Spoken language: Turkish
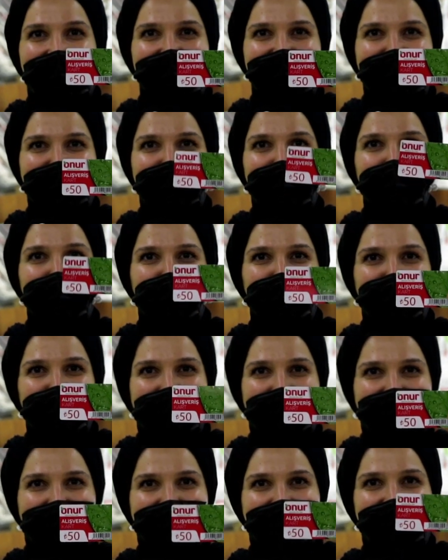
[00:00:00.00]
Her zaman Onur
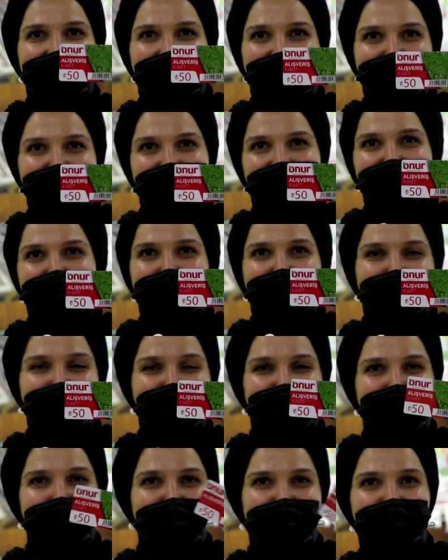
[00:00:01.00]
Market'i tercih
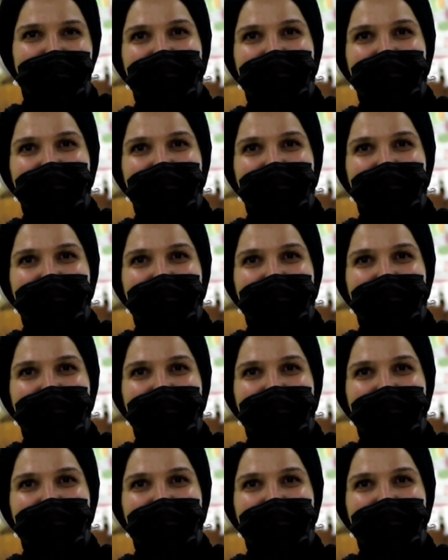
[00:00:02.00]
ediyoruz.